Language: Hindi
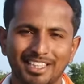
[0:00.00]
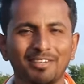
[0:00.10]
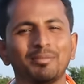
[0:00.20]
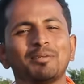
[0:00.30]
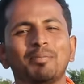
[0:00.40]

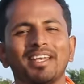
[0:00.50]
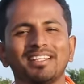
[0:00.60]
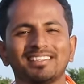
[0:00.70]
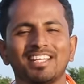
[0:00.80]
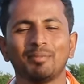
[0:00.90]
नमस्कार मेरे
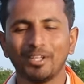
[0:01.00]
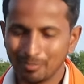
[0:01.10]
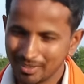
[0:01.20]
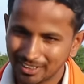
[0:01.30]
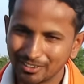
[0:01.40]
प्यारे किसान
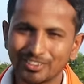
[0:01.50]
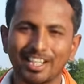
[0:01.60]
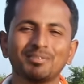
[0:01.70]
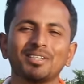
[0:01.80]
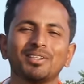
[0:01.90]
भाइयों मैं
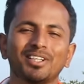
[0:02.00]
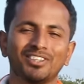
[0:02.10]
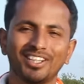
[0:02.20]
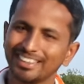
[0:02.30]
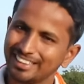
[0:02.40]
संतोष आप
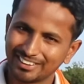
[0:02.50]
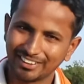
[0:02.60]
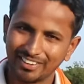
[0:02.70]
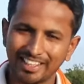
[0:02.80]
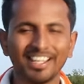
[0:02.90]
सभी का स्वागत
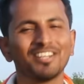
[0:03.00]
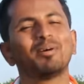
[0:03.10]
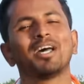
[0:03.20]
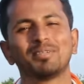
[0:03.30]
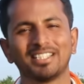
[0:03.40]
करता हूँ
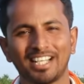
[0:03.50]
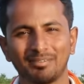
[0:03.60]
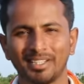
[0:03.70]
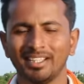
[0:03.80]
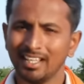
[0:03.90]
इंडियन फार्मर
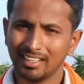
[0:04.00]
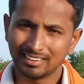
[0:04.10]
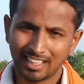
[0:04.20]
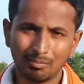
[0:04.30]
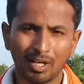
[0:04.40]
चैनल में
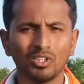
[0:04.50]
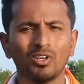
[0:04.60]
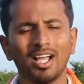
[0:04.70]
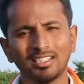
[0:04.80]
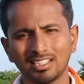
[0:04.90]
किसान
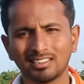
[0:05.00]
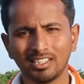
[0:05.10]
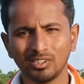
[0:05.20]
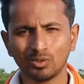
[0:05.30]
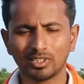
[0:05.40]
भाइयों आज
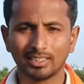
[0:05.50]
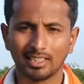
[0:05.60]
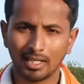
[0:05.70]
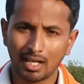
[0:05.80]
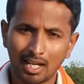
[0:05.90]
का सीन
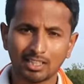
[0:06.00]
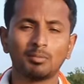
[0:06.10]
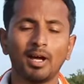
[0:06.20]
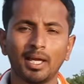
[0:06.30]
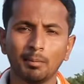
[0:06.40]
कुछ ऐसा है
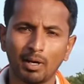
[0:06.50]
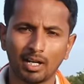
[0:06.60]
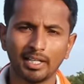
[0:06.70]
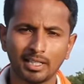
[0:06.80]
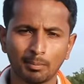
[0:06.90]
आज हम आए
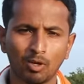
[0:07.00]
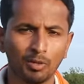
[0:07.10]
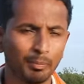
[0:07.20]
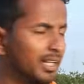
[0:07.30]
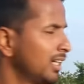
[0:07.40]
मकई के
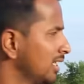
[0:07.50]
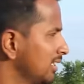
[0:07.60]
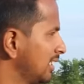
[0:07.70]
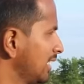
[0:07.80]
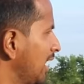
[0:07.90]
प्लॉट पे
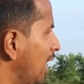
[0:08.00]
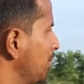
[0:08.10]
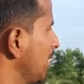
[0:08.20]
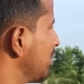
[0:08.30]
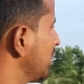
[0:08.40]
जैसे कि
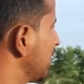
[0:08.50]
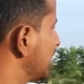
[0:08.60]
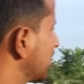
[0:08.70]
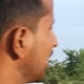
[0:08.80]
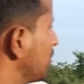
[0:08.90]
यहाँ पे अभी
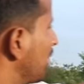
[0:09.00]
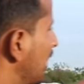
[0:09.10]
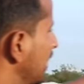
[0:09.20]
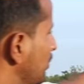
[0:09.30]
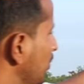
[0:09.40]
देख सकते हैं
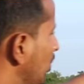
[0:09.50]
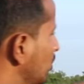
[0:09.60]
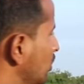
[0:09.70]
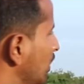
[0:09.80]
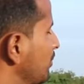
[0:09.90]
मकई का
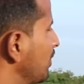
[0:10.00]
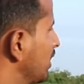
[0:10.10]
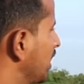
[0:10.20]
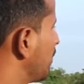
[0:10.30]
प्लॉट जो है